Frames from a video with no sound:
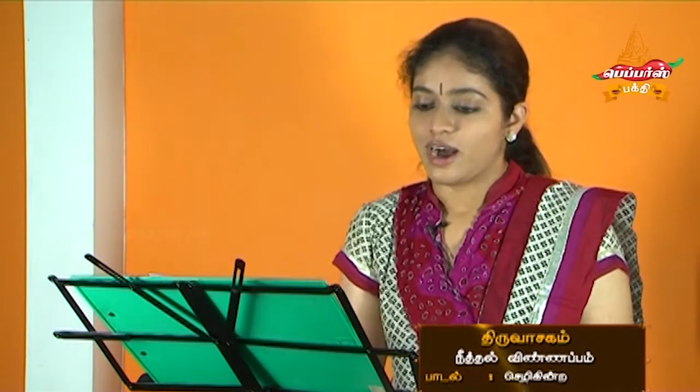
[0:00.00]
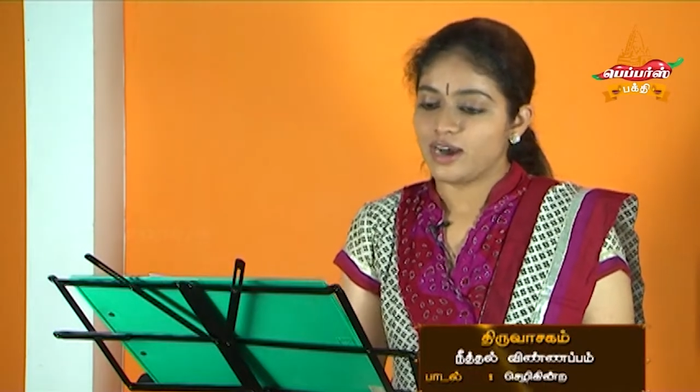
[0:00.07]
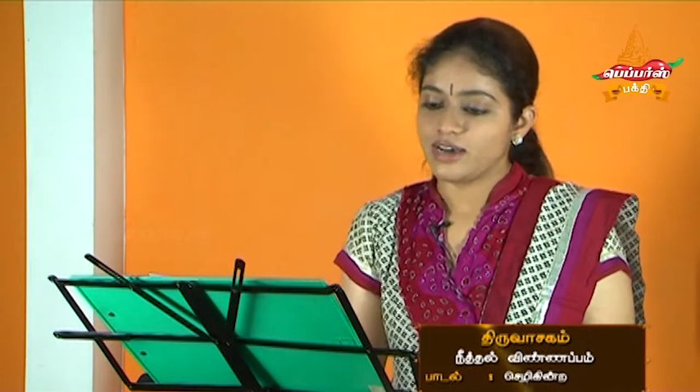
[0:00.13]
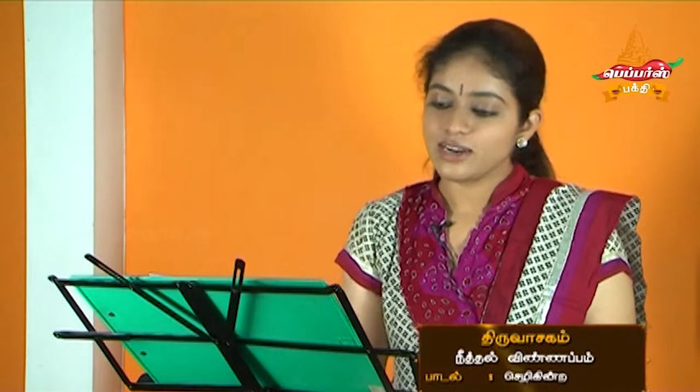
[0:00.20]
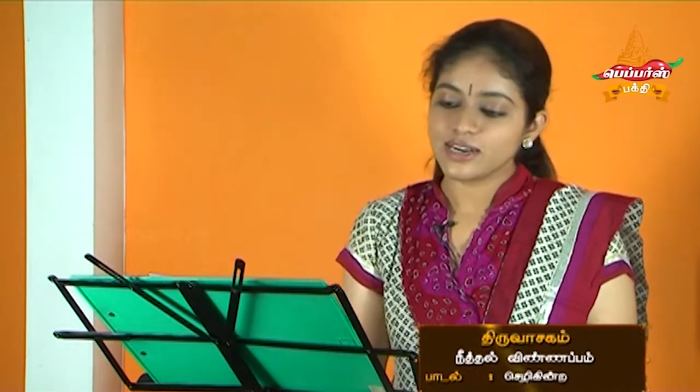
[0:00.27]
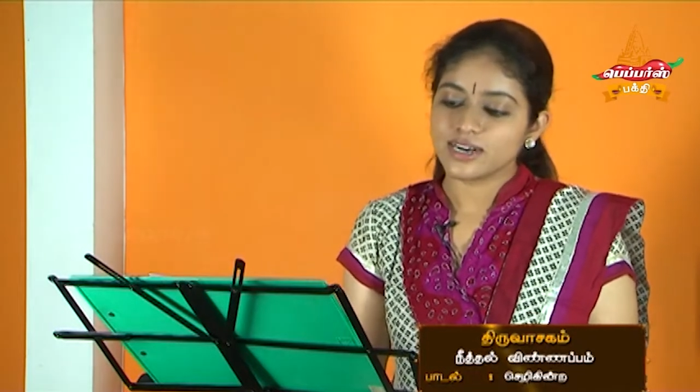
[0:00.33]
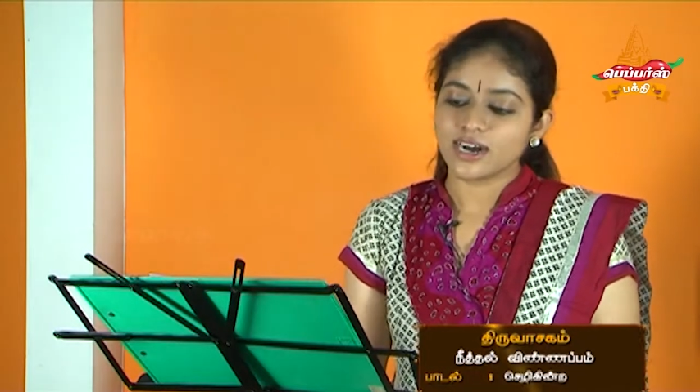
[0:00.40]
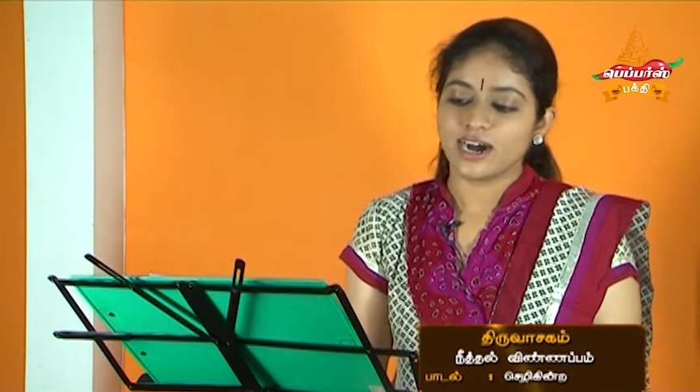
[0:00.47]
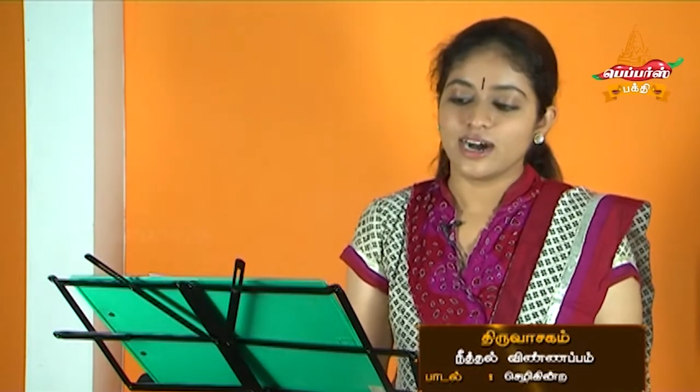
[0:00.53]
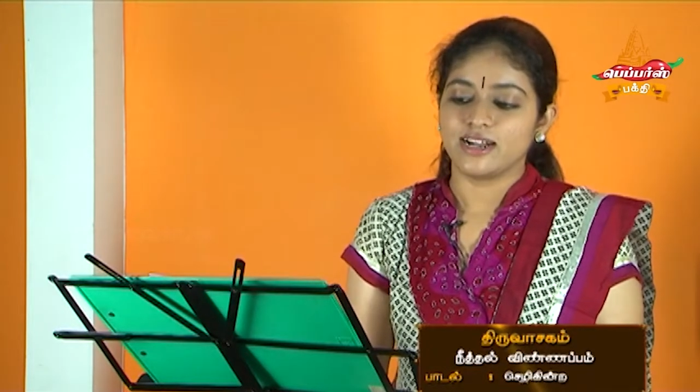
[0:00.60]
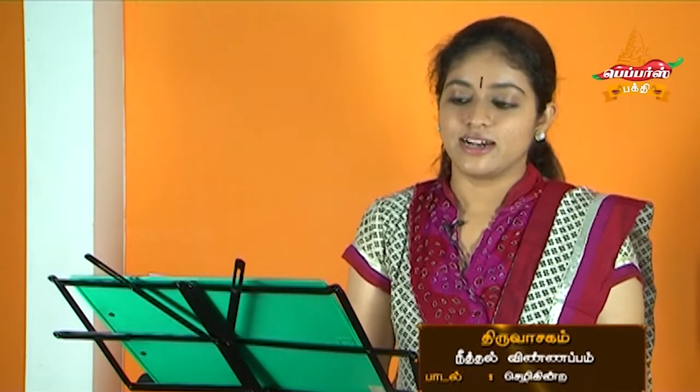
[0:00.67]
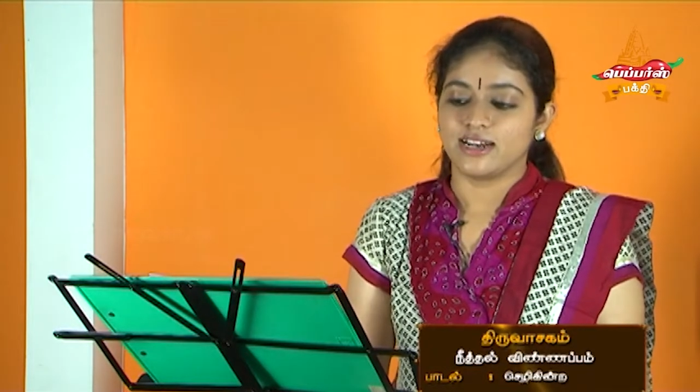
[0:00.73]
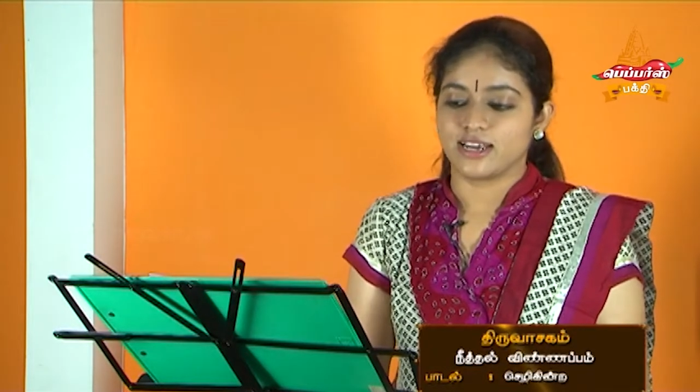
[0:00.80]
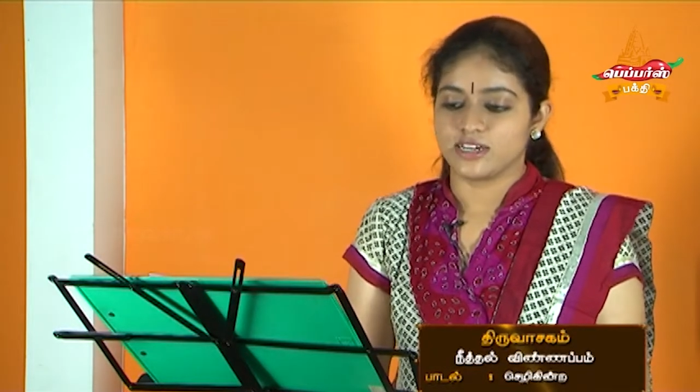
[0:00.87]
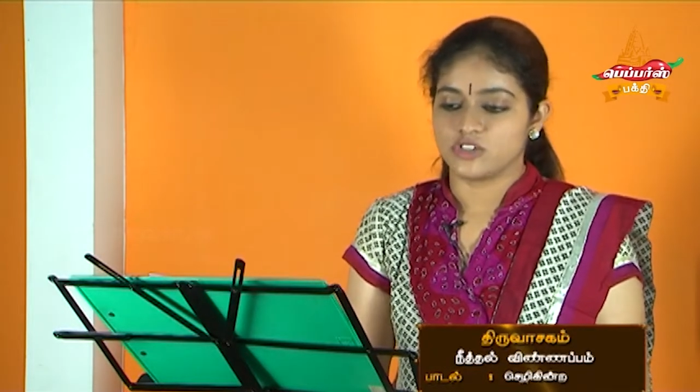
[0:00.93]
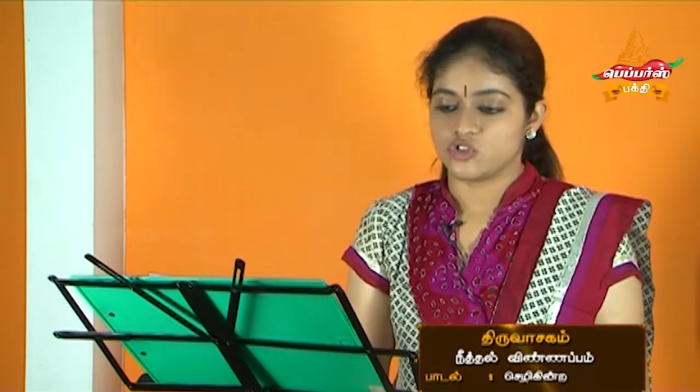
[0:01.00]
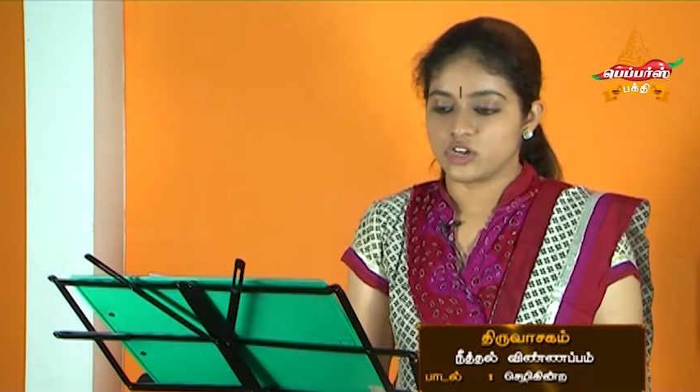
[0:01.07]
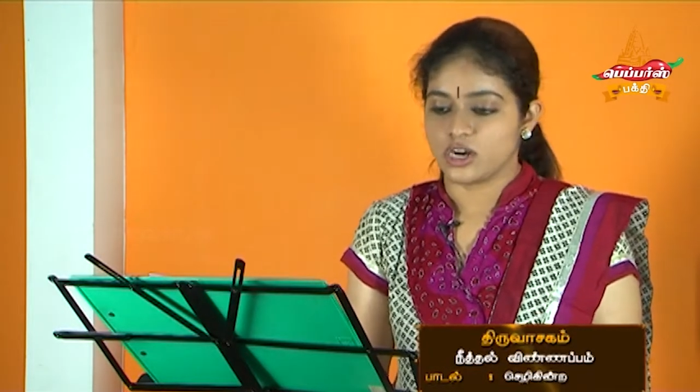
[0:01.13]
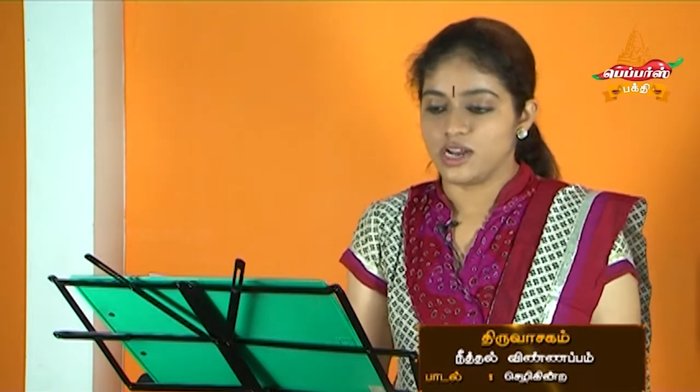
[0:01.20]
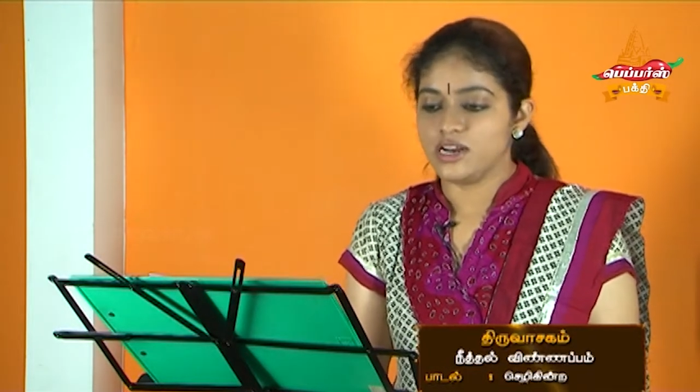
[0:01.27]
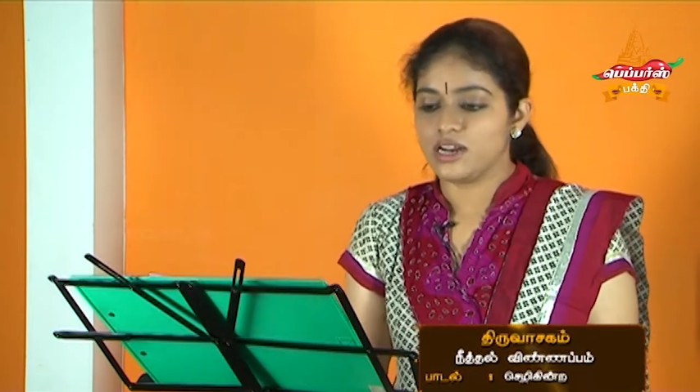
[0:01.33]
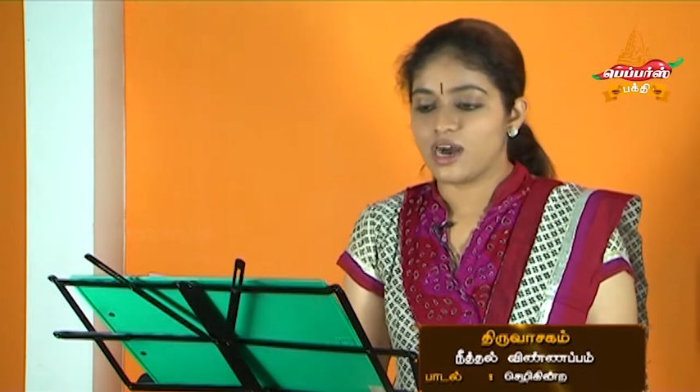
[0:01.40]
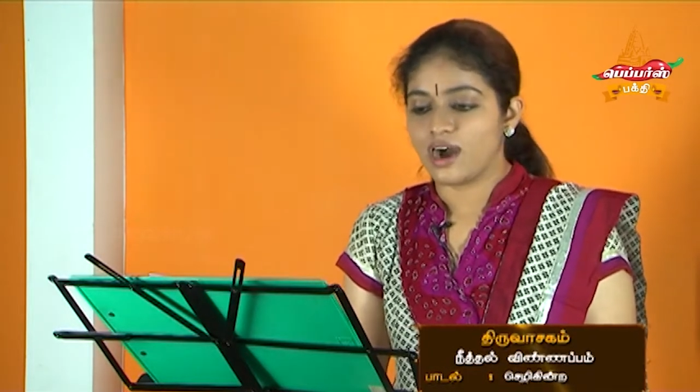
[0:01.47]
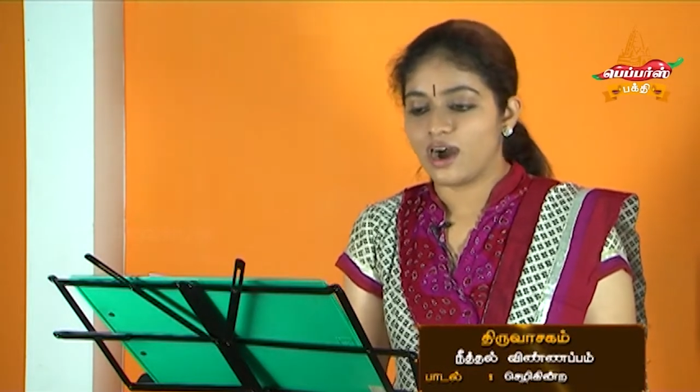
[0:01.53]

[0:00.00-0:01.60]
அறுகால் என்றால்